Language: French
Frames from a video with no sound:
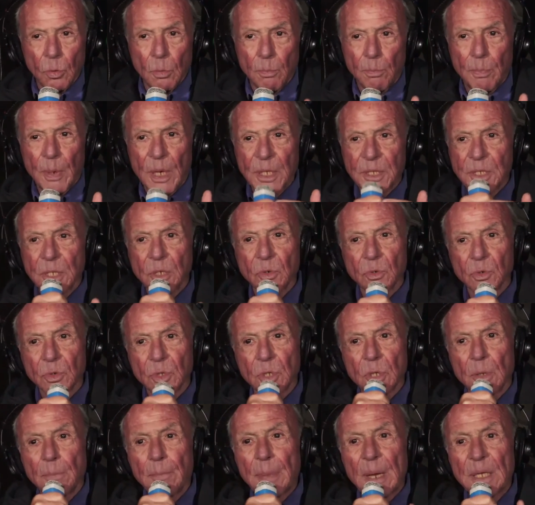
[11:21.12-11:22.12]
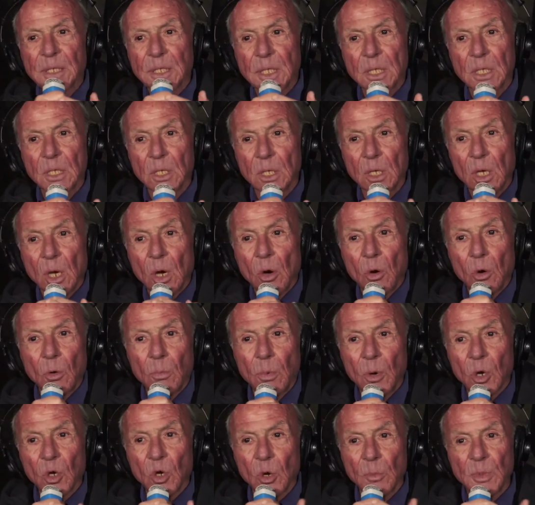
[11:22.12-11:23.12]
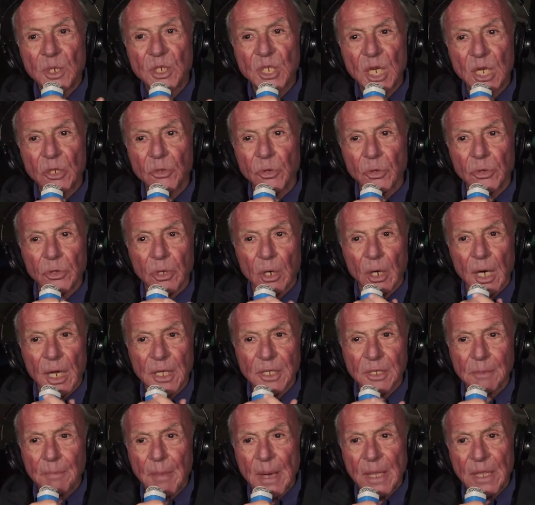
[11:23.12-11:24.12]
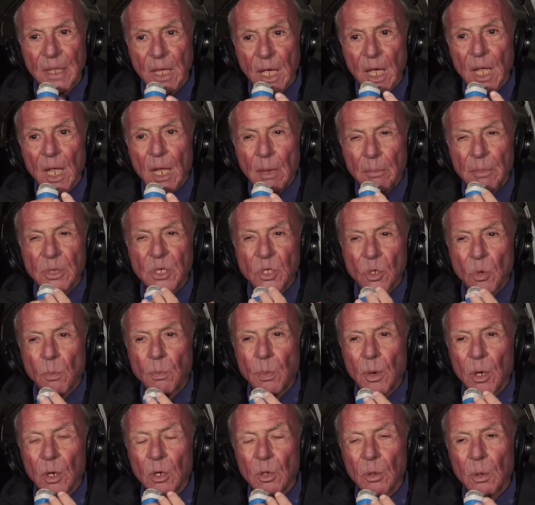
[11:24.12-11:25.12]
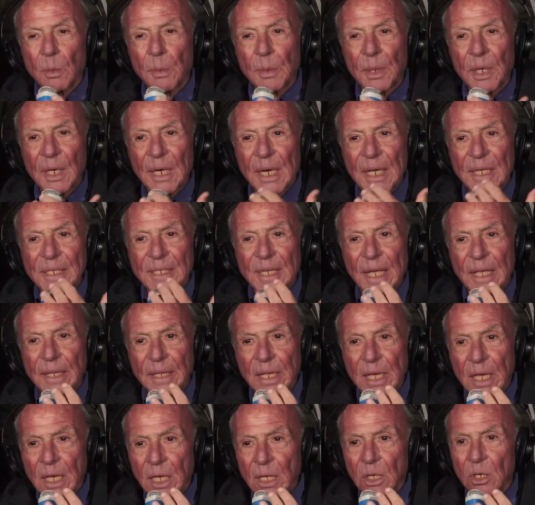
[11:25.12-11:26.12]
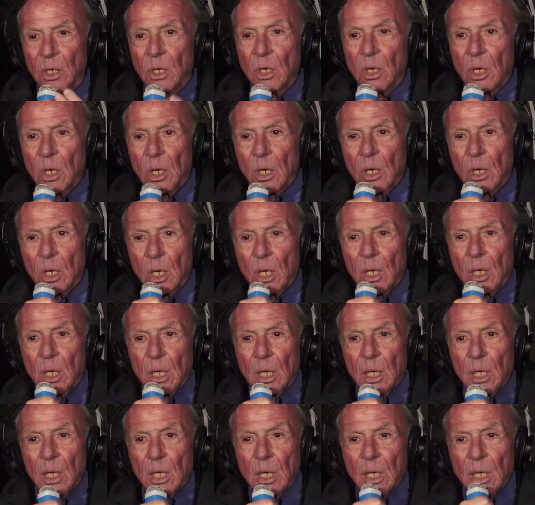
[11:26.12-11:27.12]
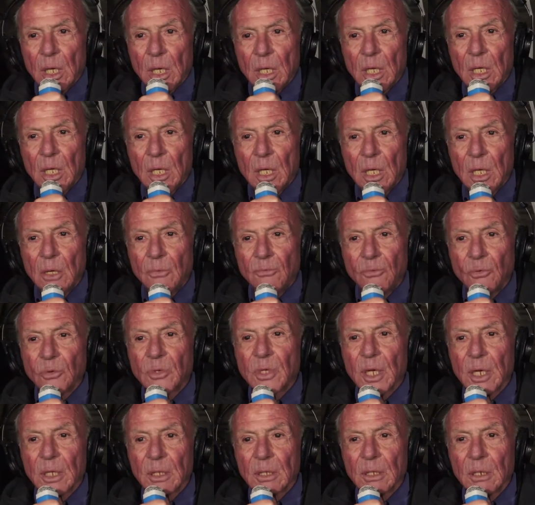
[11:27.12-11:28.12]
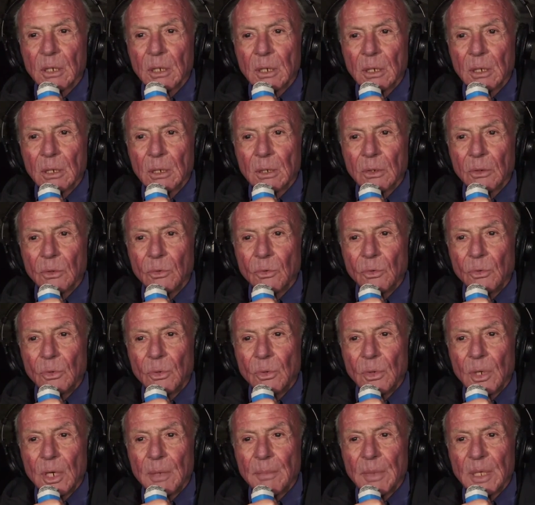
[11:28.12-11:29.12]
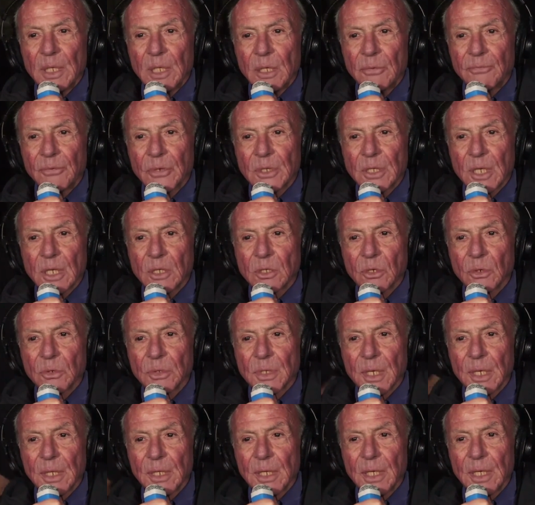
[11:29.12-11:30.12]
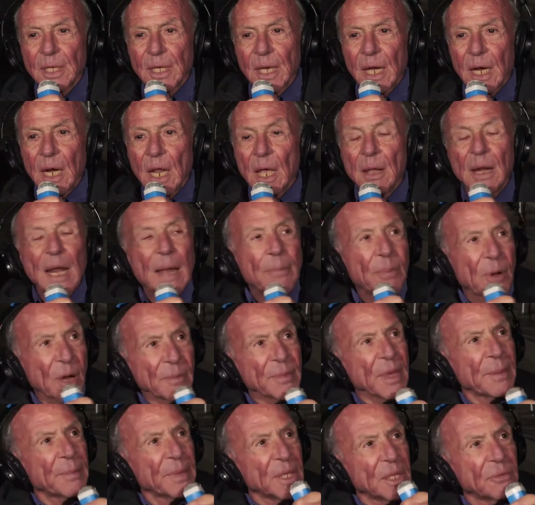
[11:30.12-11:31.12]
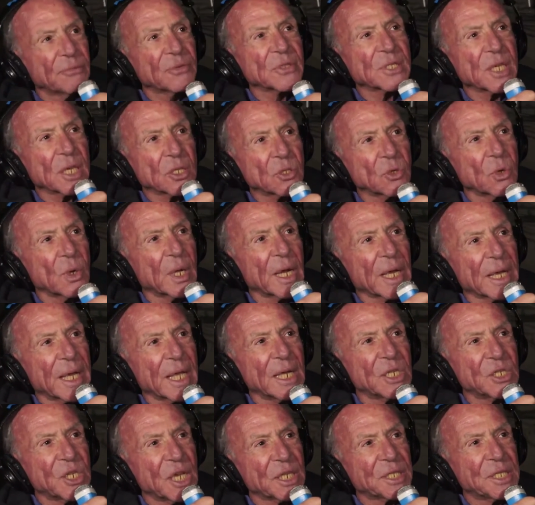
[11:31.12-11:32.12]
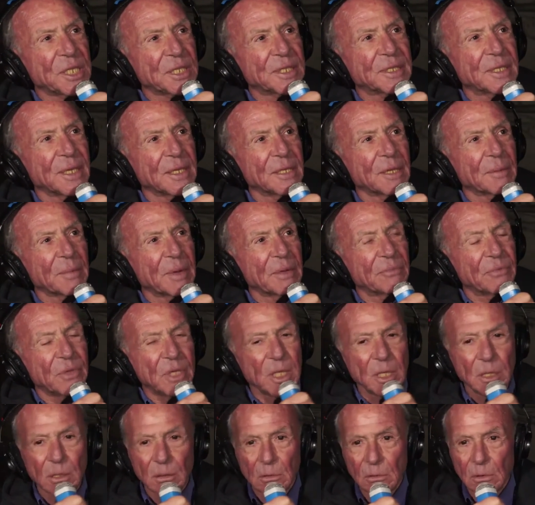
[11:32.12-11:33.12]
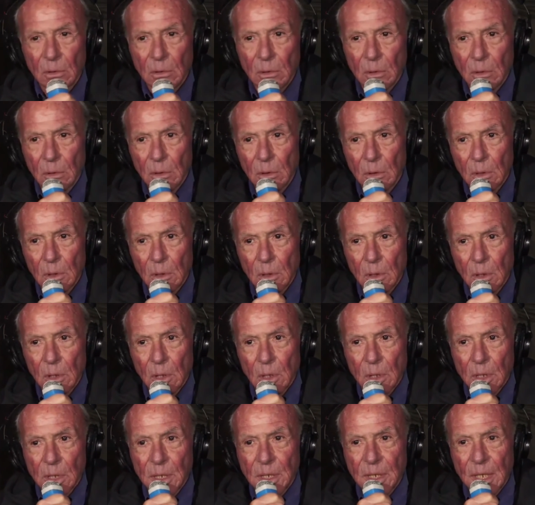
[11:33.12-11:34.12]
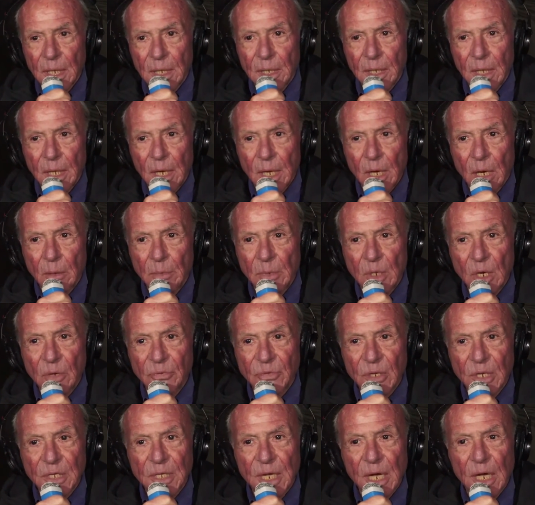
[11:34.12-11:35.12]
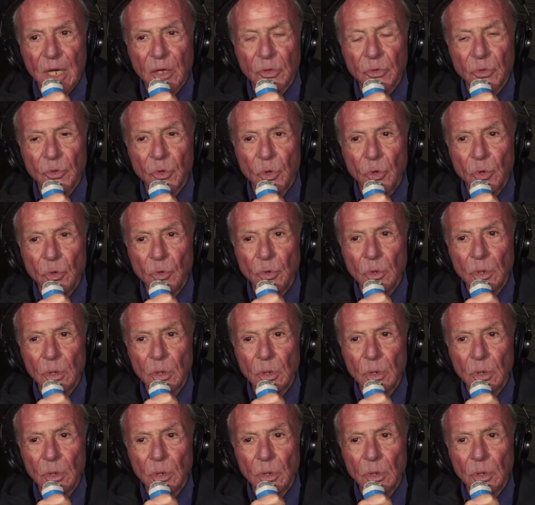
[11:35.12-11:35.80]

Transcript: pas si, on, prend comme échelle de temps la semaine, mais si on prend comme les années, il fut un temps où les manifestations syndicales, la première manifestation à laquelle j'ai assisté dans ma vie, c'était en 1952.